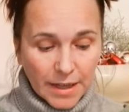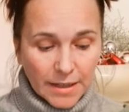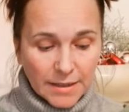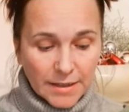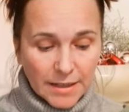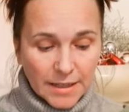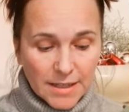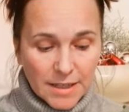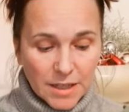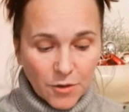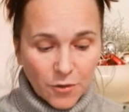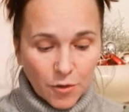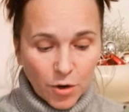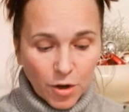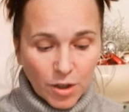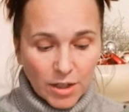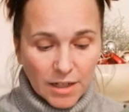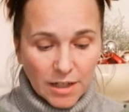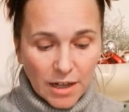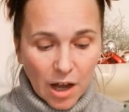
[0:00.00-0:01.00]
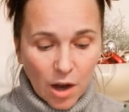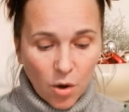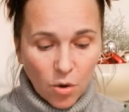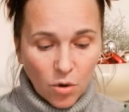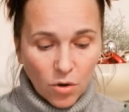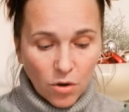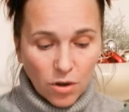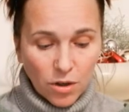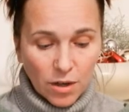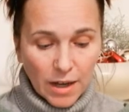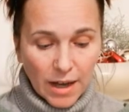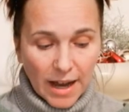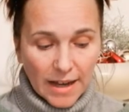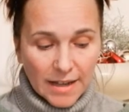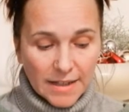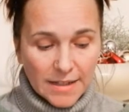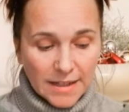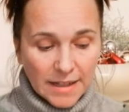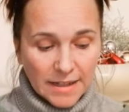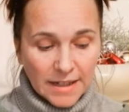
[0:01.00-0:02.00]
das sich vor den Augen
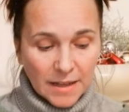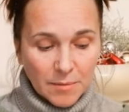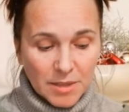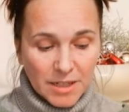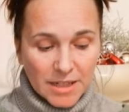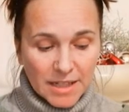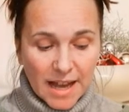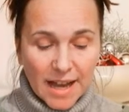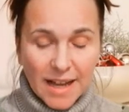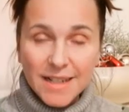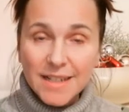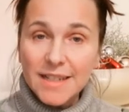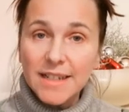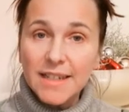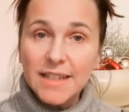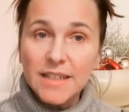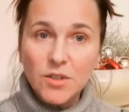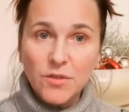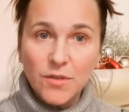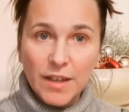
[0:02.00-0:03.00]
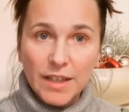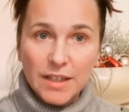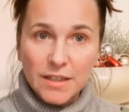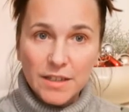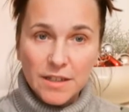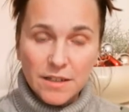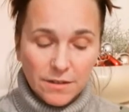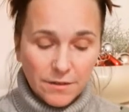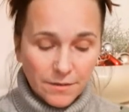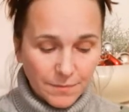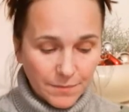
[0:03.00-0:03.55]
seiner Betrachter entwickelte?